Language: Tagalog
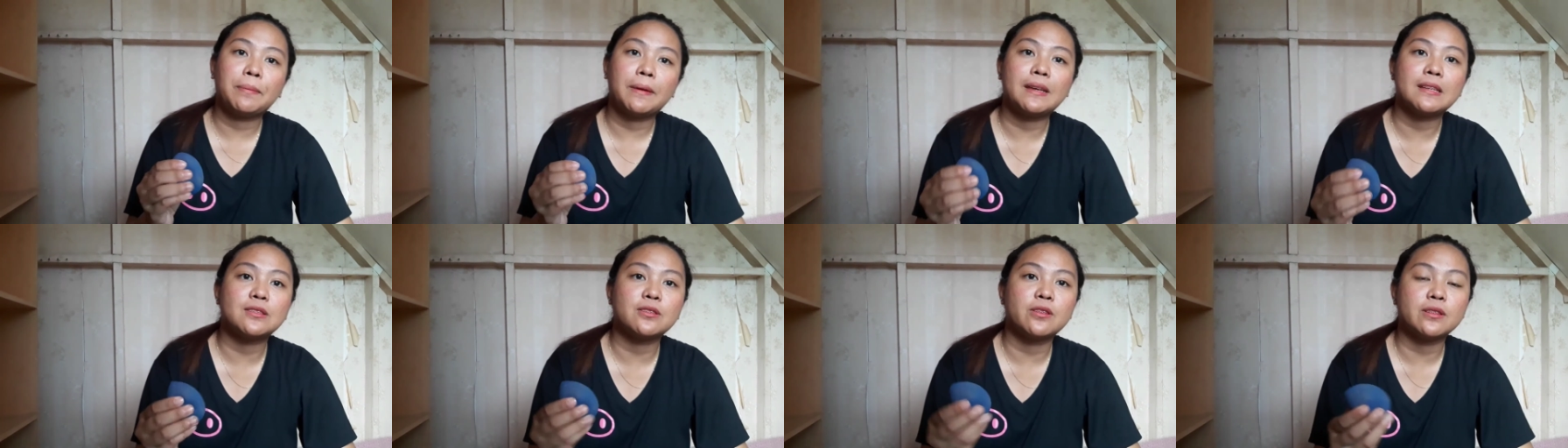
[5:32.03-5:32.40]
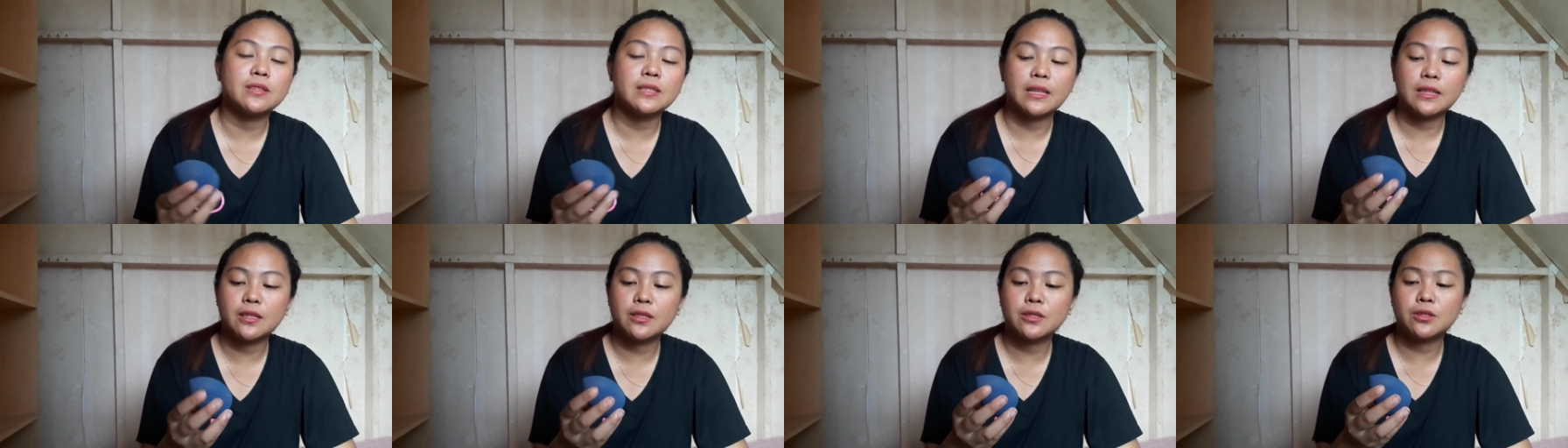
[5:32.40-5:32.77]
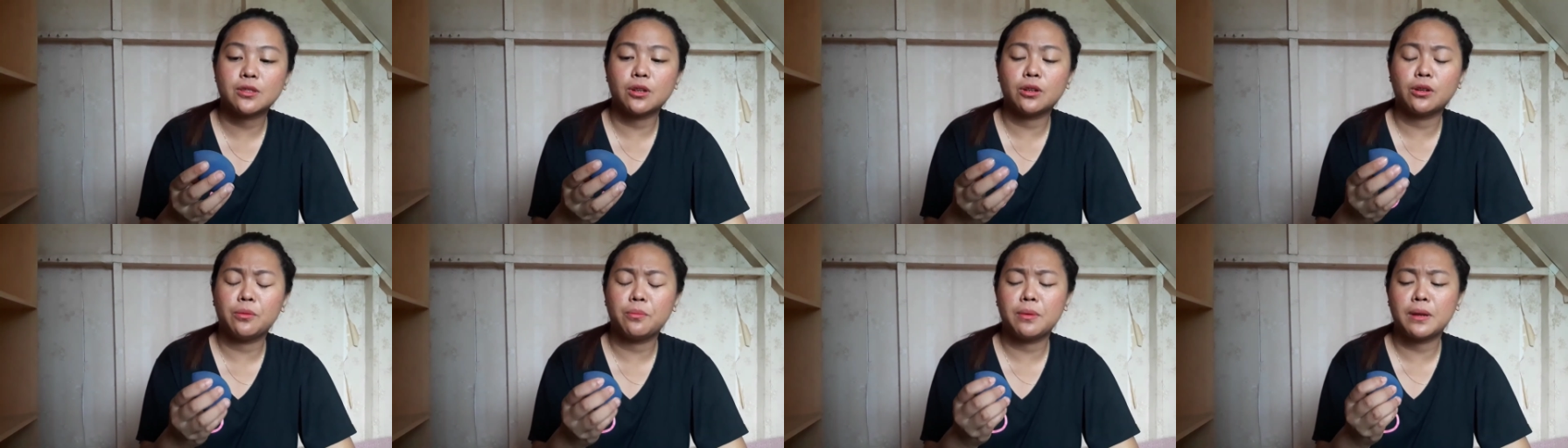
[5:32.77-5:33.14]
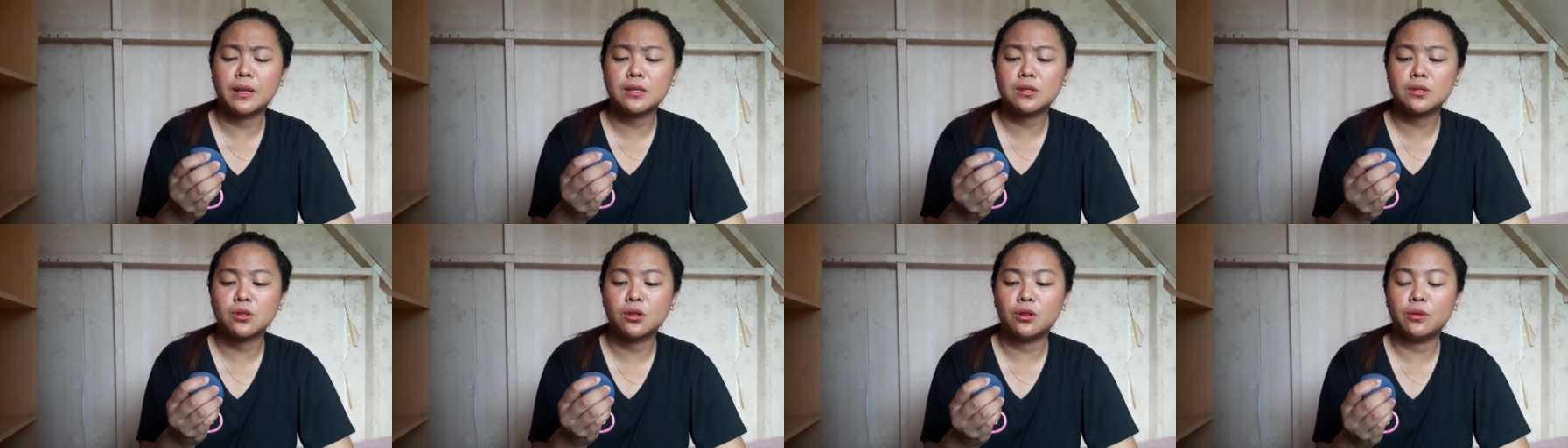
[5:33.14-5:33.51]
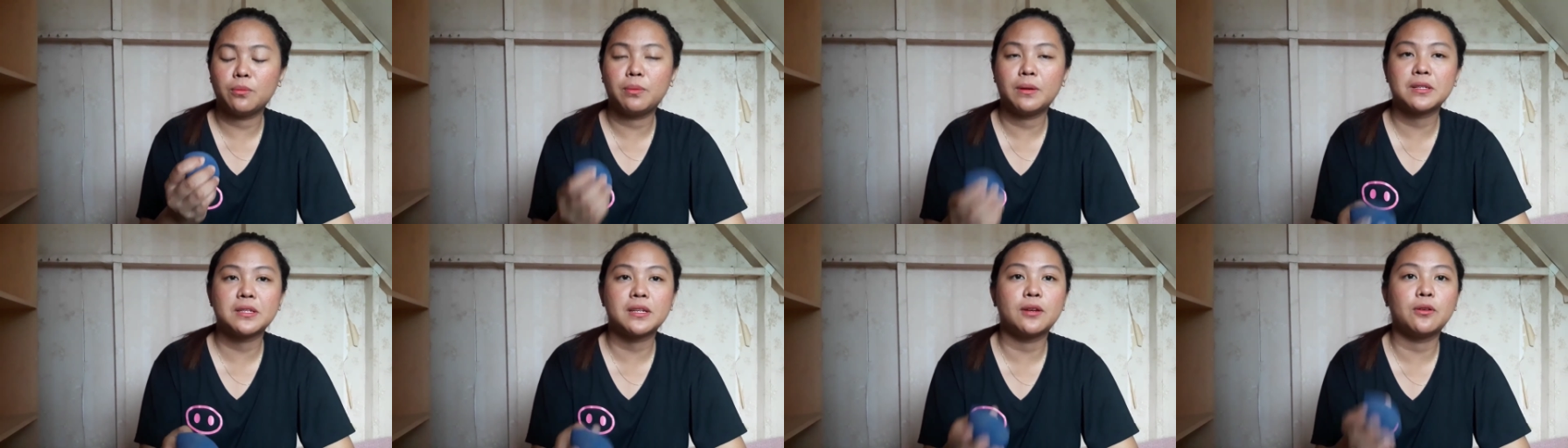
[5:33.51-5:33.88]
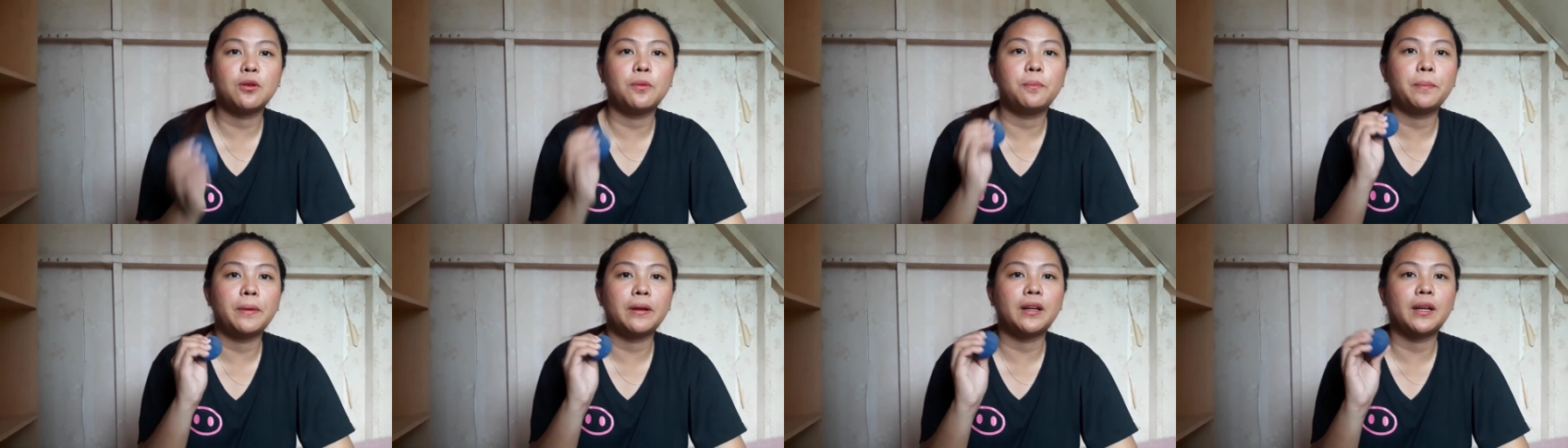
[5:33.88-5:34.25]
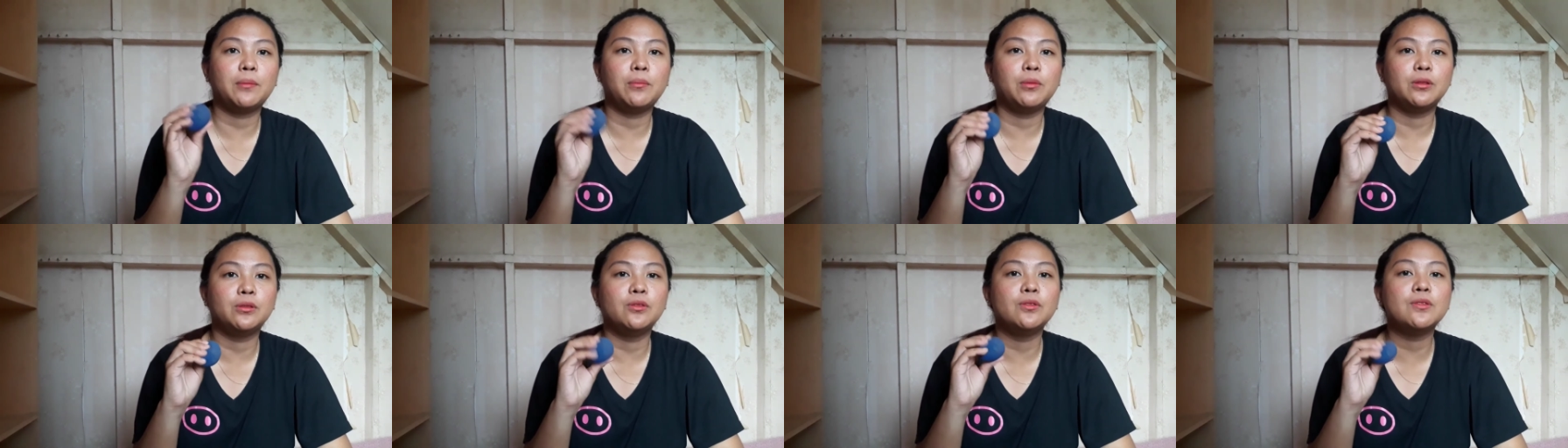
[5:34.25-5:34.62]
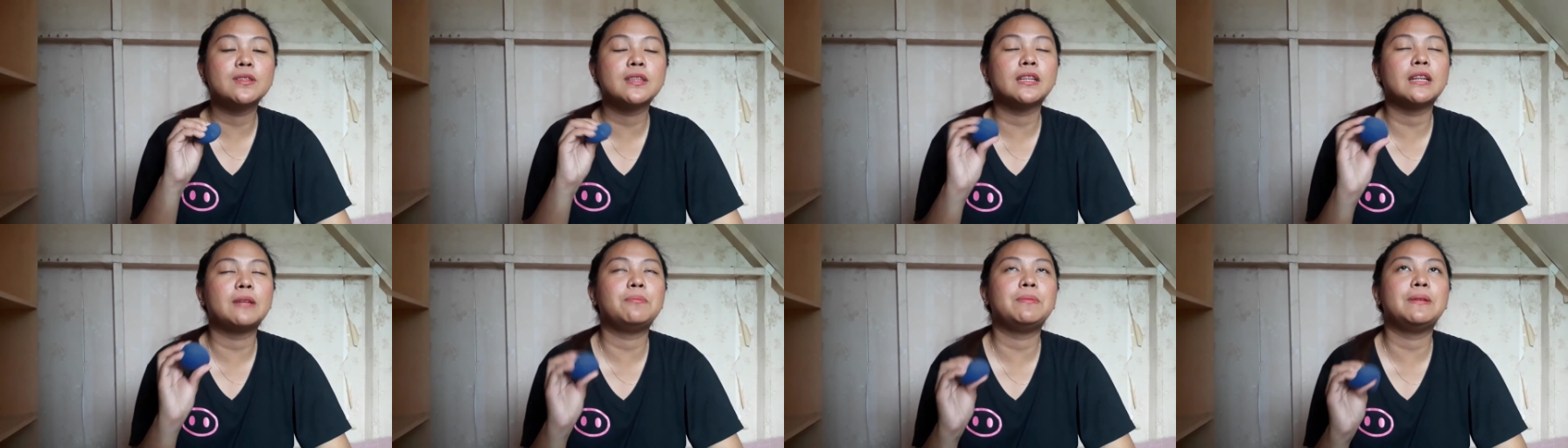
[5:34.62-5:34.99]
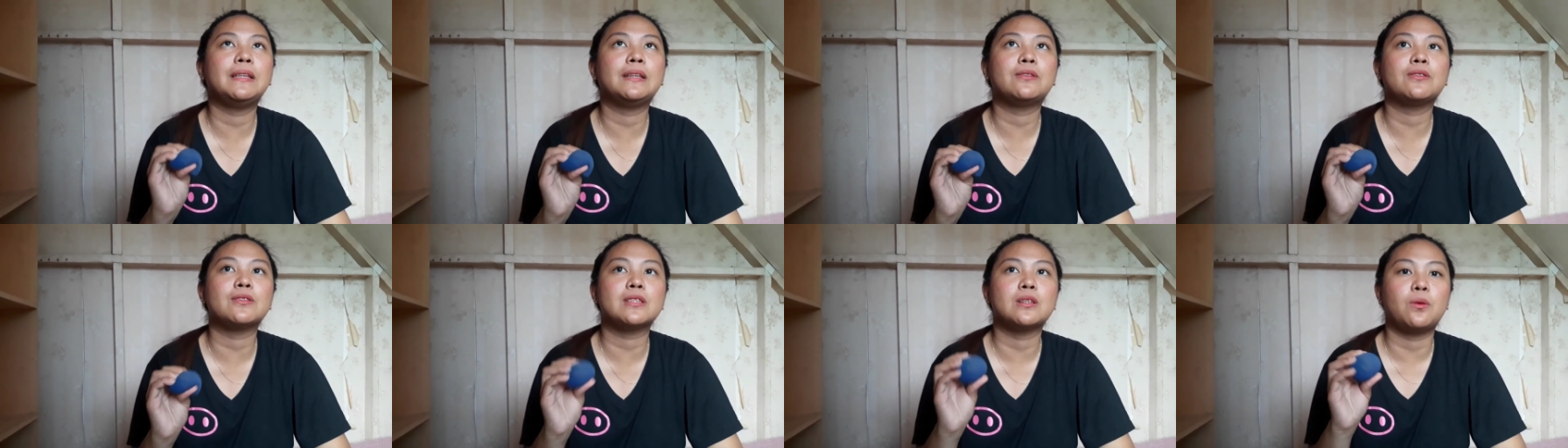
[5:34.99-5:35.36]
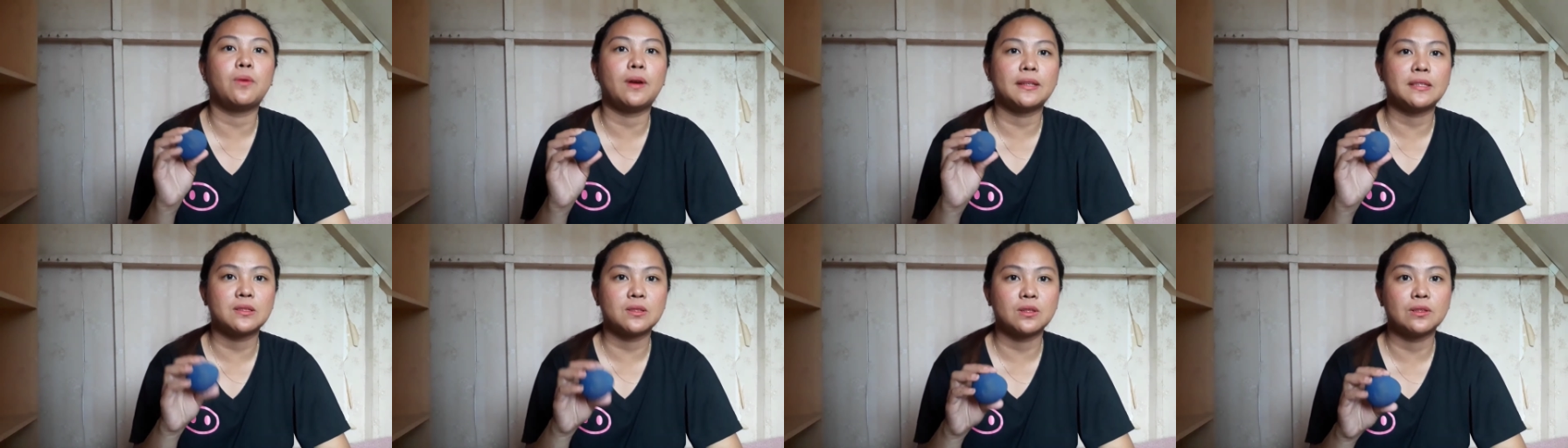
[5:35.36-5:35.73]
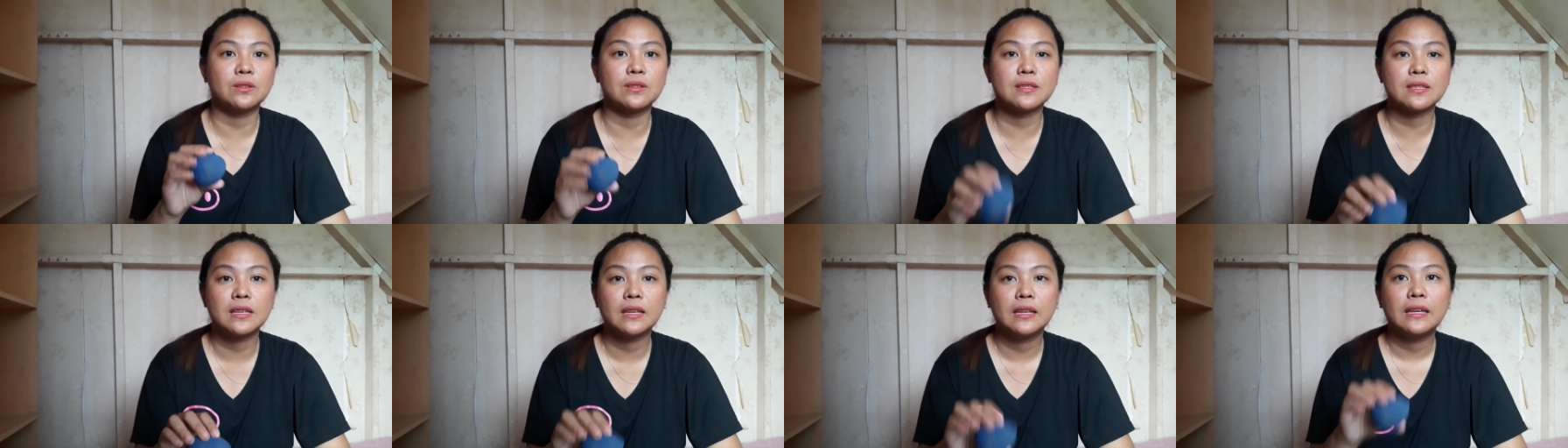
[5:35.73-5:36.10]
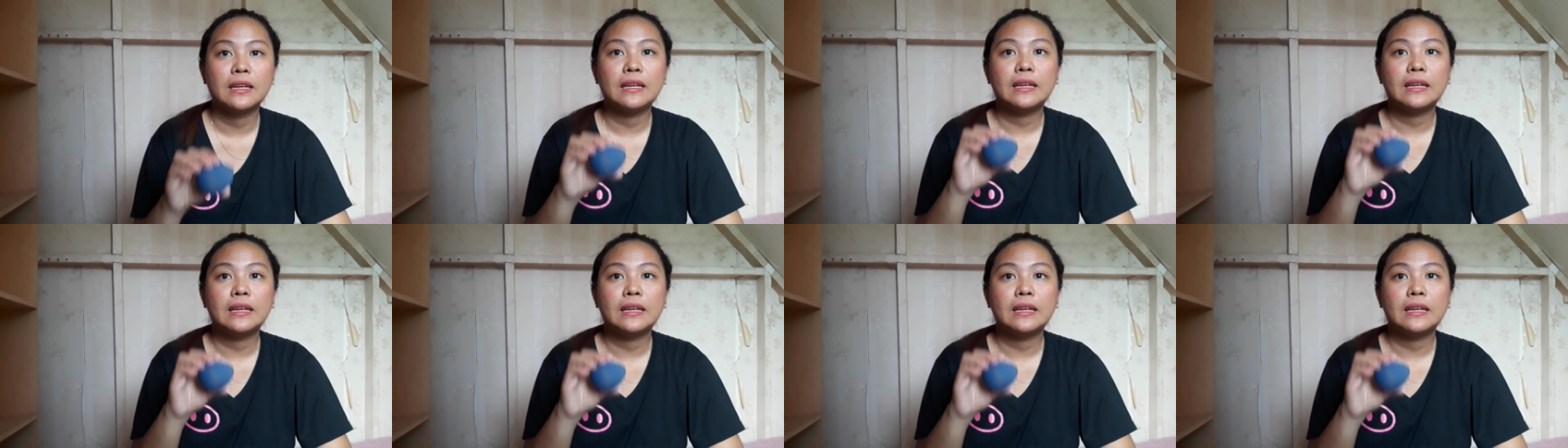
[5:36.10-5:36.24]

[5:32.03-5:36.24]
pesos and sobra-sobra siyang comparable dun sa nabili ko sa Watsons